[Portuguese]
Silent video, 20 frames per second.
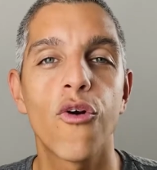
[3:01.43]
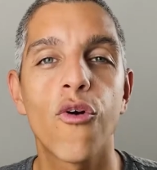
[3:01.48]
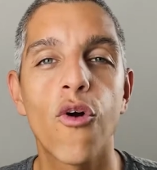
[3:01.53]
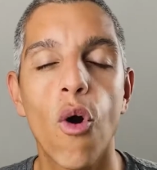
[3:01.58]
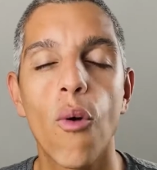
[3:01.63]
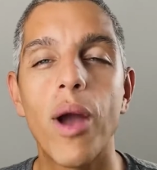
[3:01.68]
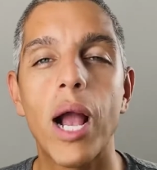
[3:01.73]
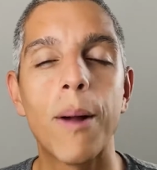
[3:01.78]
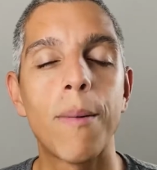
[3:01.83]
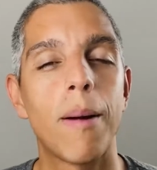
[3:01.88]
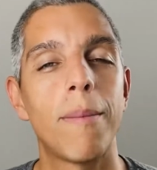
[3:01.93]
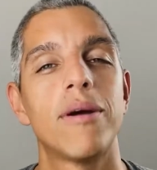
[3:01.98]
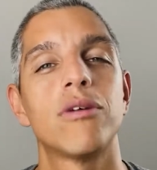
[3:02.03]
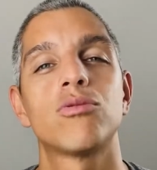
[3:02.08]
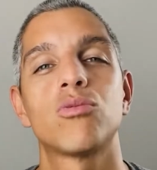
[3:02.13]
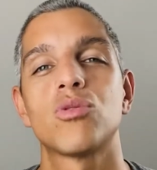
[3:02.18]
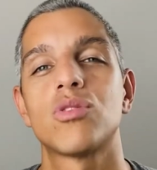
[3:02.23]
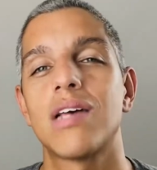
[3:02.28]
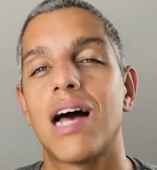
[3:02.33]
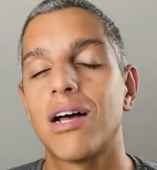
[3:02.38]
com
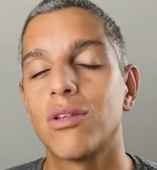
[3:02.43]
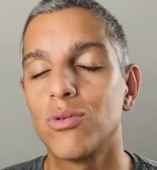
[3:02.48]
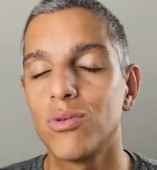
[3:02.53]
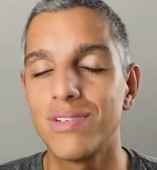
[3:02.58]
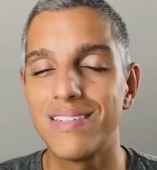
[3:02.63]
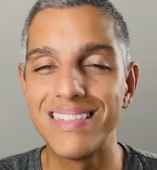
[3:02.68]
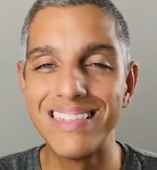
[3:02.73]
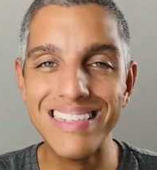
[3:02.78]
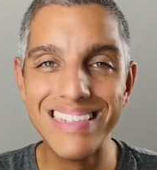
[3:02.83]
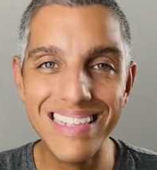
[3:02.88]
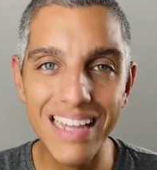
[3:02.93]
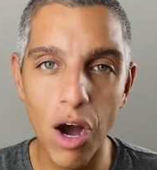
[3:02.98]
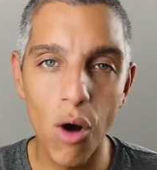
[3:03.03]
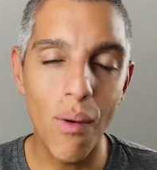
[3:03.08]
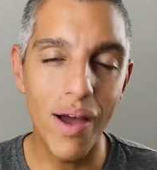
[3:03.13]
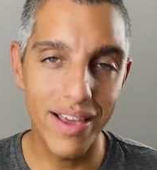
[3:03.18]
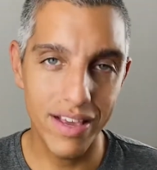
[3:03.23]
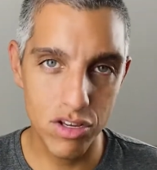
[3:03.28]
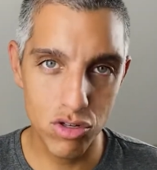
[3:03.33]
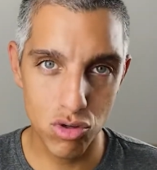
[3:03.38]
equipamento usado. Não
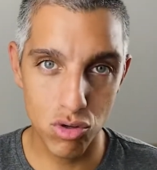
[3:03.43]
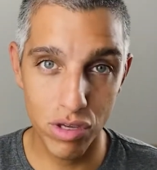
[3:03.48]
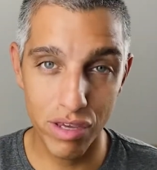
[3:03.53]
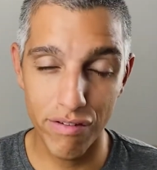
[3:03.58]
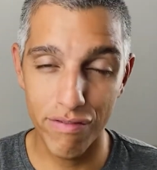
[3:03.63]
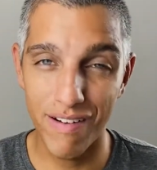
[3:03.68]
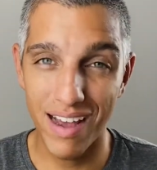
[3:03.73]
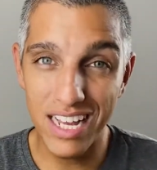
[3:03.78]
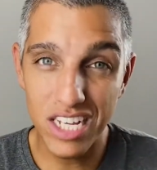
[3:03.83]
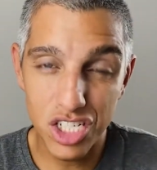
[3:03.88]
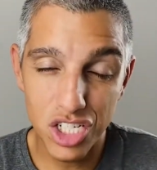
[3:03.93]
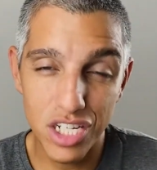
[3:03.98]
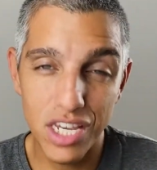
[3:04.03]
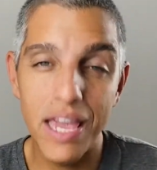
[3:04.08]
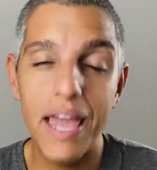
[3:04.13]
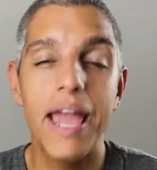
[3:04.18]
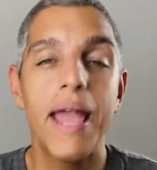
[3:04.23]
é isso que vai te